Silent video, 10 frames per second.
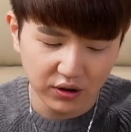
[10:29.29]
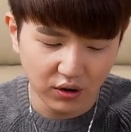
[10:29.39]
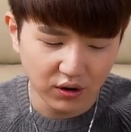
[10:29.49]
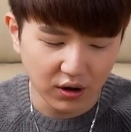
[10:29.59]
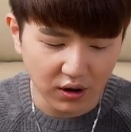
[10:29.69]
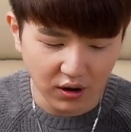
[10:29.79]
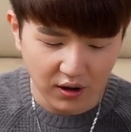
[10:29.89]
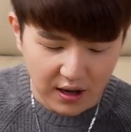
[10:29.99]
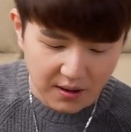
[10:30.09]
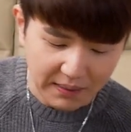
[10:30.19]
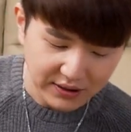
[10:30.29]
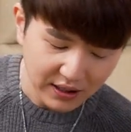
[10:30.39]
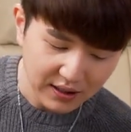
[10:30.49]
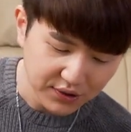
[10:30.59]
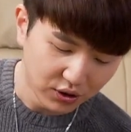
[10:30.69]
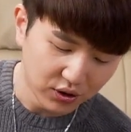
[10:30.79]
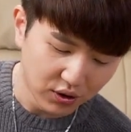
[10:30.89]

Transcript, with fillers: 있던 거반 잘라서 여기